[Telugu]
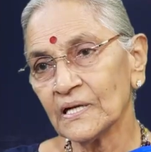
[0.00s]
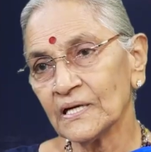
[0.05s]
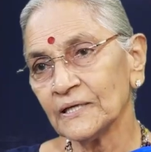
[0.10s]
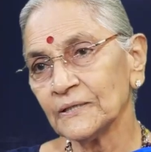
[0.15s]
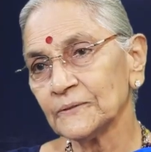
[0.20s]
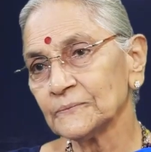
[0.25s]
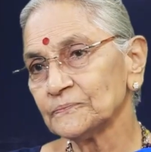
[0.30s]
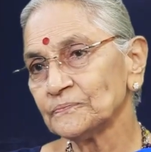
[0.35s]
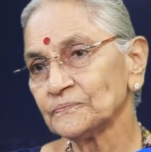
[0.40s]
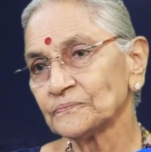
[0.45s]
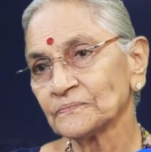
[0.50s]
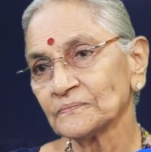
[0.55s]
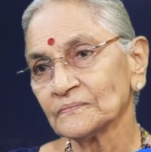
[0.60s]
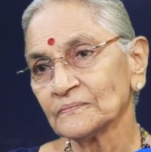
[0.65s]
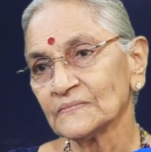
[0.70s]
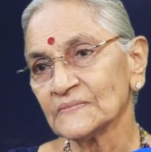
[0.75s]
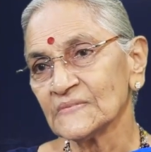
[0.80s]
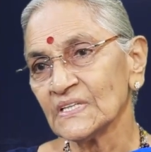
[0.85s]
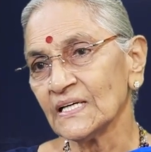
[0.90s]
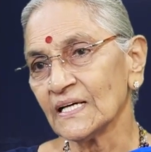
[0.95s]
మరి
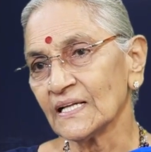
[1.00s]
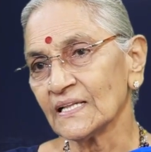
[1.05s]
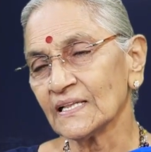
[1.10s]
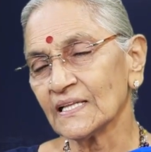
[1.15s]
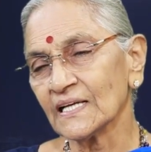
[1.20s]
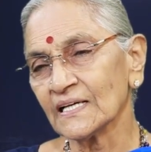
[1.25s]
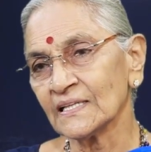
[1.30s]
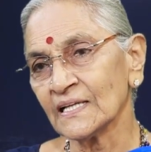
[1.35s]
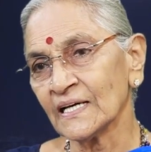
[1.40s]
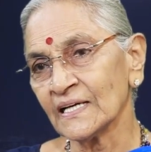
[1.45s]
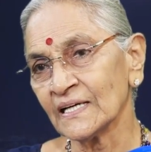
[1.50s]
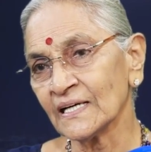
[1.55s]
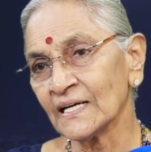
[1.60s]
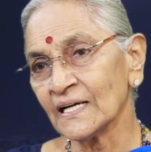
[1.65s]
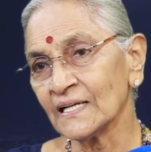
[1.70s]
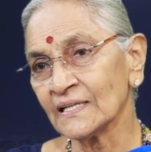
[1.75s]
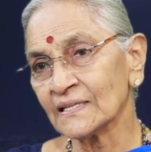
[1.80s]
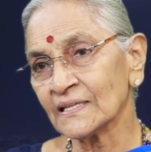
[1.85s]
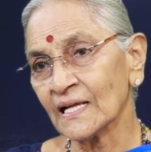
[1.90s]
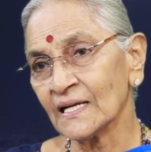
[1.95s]
ఎంత
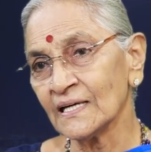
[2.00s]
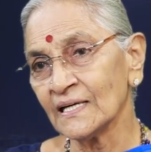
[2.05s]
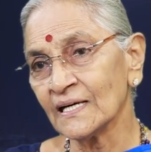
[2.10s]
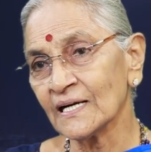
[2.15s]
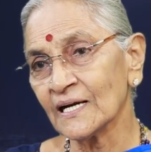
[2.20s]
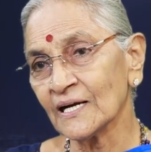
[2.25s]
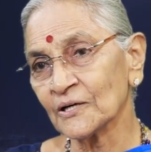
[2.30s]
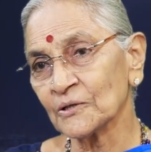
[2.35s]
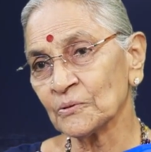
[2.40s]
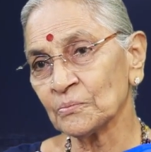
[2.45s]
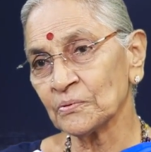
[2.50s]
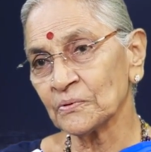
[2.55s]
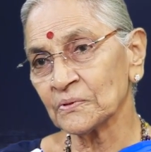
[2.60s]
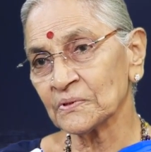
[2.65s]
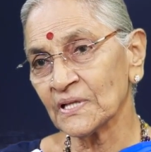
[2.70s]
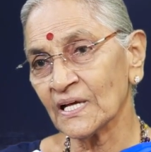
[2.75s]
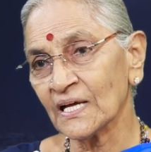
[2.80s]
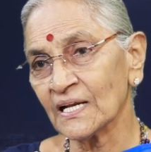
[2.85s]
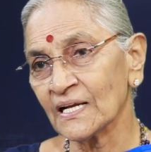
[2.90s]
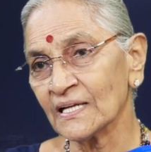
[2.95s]
దయగల తల్లి
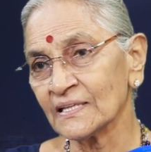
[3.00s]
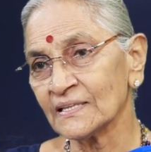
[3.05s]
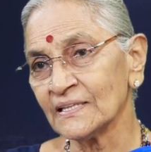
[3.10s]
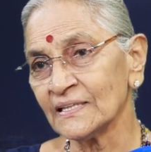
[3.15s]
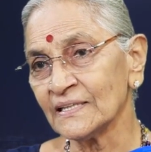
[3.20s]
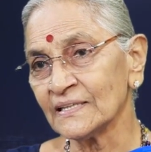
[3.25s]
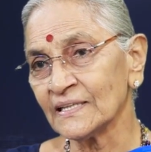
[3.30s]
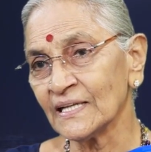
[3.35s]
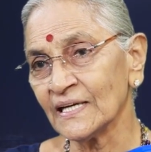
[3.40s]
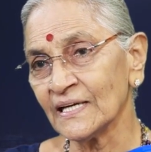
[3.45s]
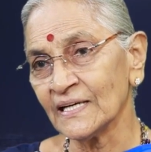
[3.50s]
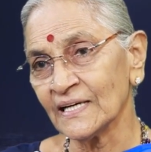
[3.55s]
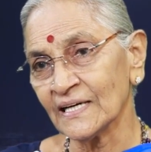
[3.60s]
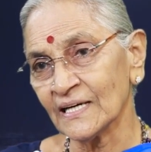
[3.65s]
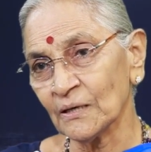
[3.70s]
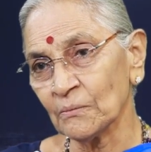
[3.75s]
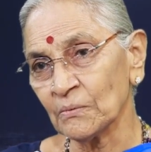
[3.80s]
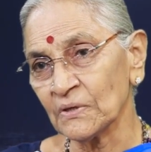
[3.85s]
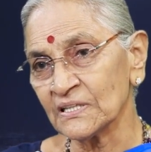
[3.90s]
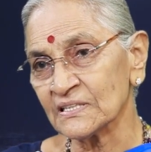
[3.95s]
కాకపోతే అలా తిడితే
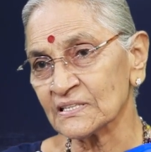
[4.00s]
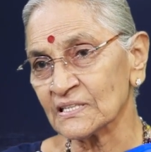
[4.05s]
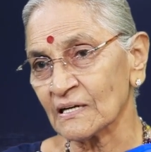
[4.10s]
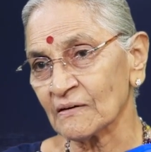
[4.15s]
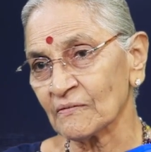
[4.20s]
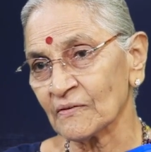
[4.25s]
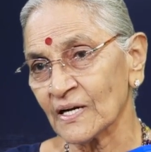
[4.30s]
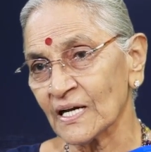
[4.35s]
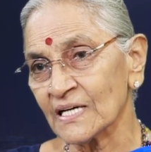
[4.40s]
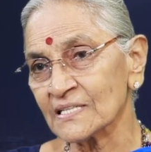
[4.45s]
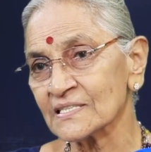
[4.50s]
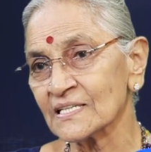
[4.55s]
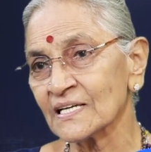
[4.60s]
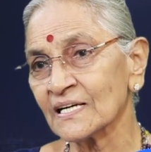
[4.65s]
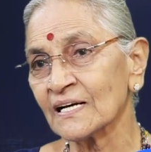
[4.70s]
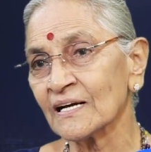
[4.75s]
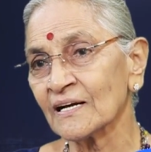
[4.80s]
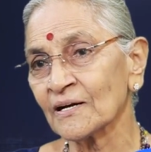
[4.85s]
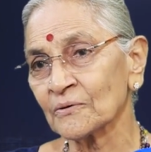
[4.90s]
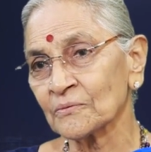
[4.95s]
ఇంకా మన
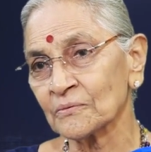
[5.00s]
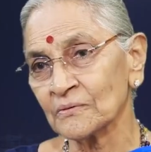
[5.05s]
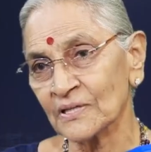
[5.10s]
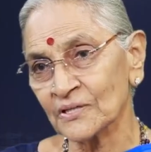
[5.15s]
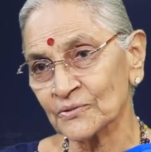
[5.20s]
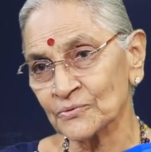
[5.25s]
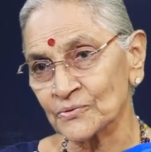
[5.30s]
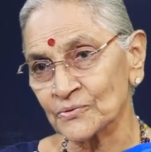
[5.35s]
సర్వనాశనం కాకుండా